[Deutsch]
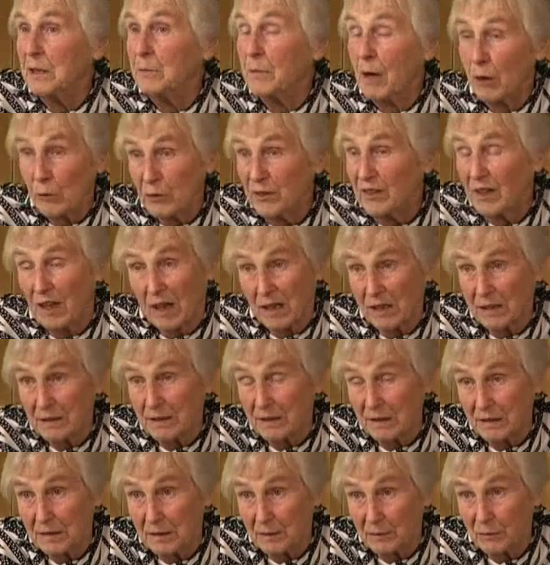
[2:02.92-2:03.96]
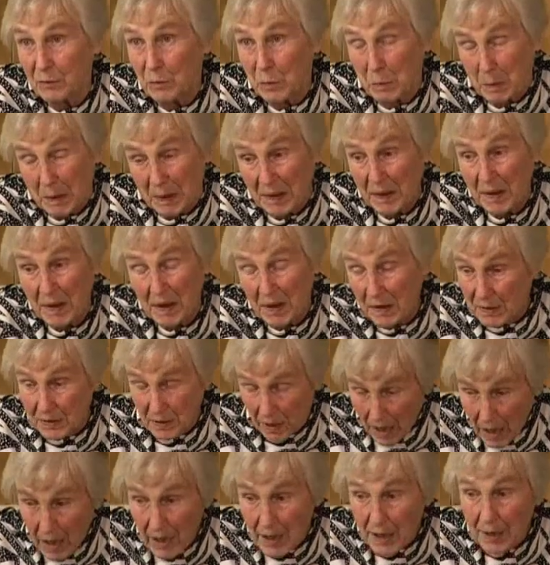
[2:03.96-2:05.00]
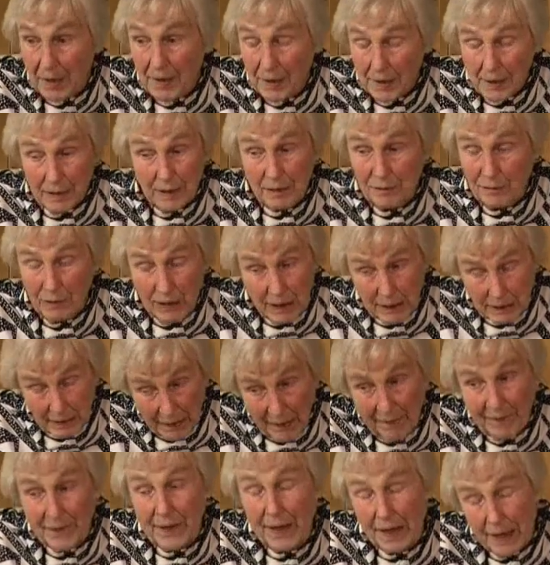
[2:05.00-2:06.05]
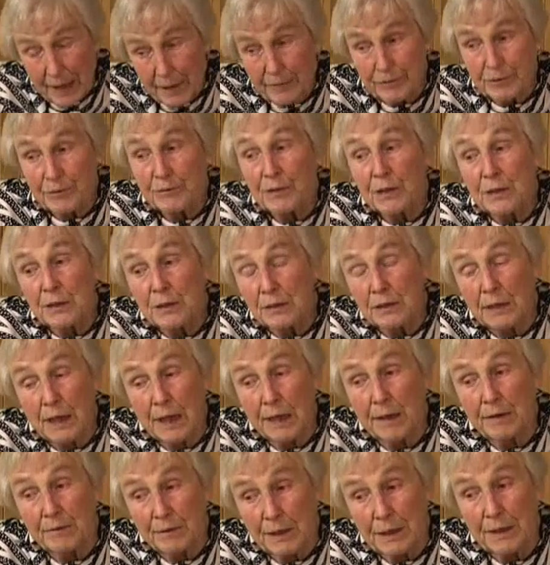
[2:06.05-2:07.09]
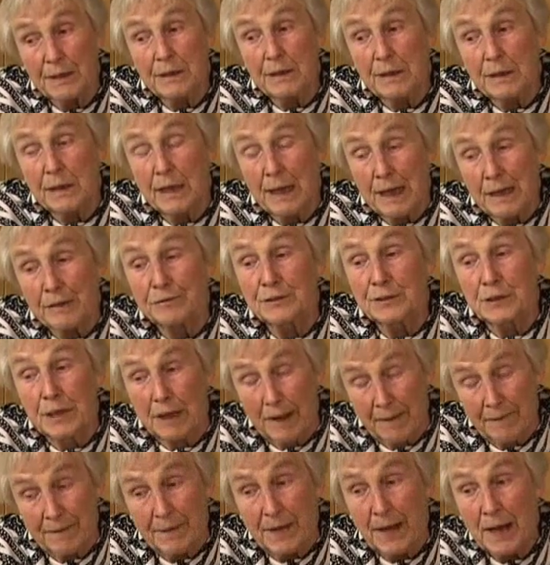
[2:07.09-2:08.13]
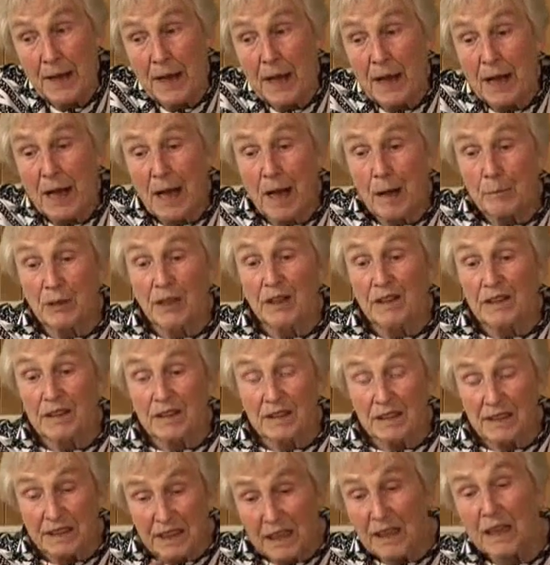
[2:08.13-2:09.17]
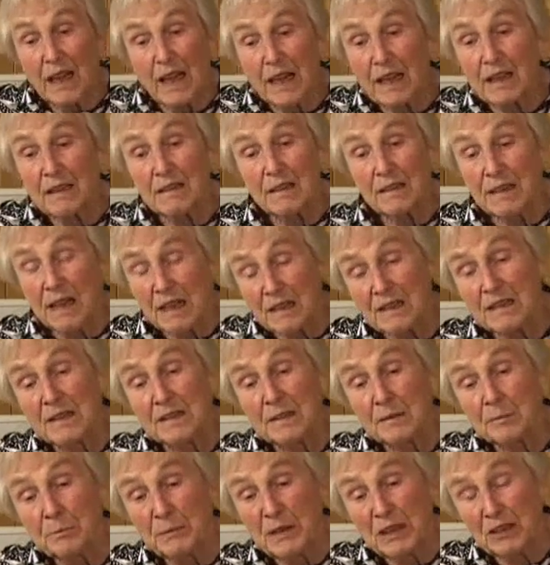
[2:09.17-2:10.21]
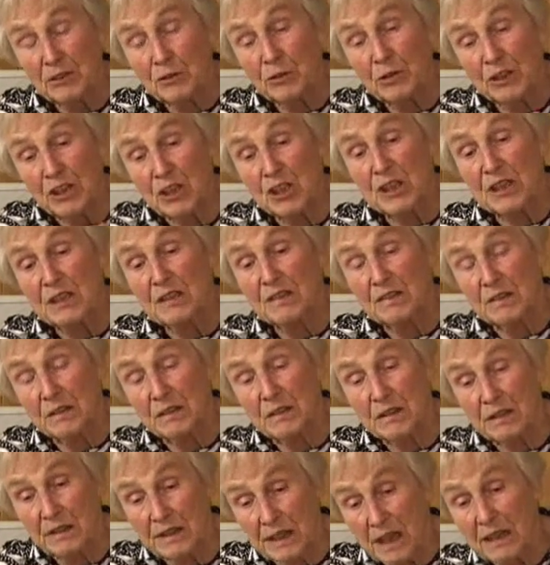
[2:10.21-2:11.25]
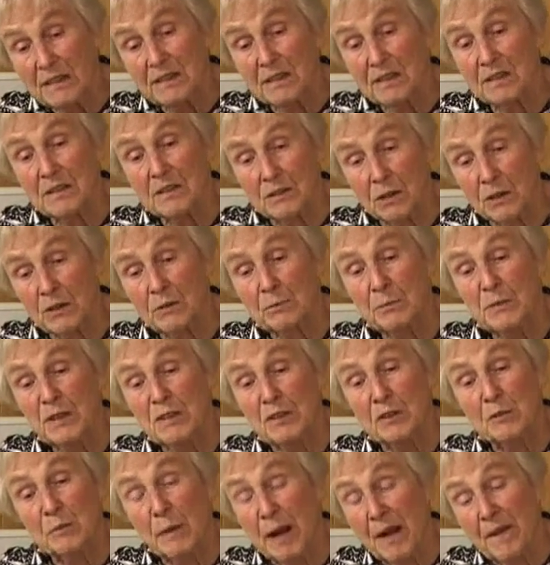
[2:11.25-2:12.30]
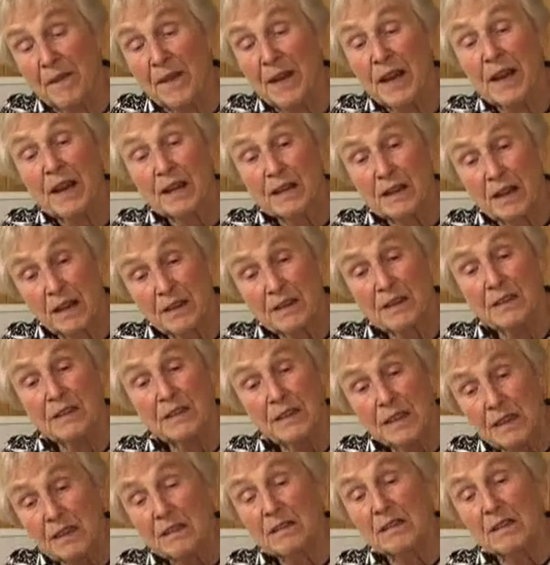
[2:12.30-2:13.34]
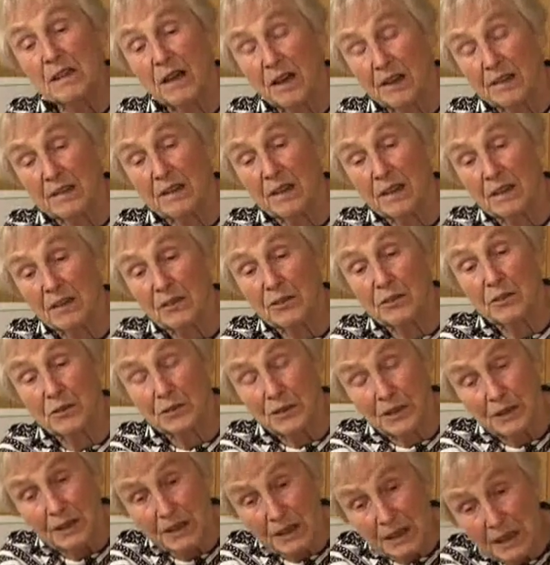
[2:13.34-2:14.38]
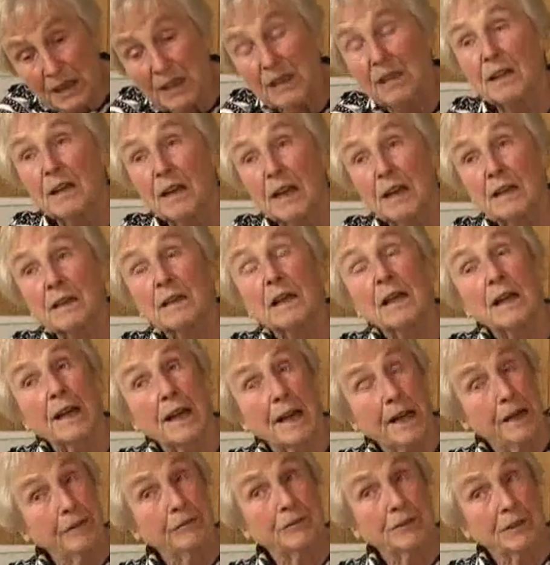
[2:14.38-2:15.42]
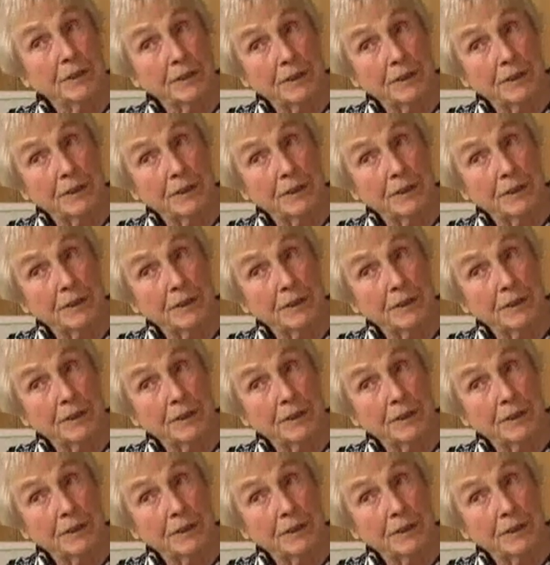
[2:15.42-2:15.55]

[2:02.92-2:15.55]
im Hause halten, dieses Flugblatt. Ja, ich will dir gerne helfen, wenn ich, wenn ich dir helfen kann. Aber direkt jetzt mich zu entschließen, jetzt dort mitzumachen, kann ich nicht Ja sagen, sondern indirekt helfe ich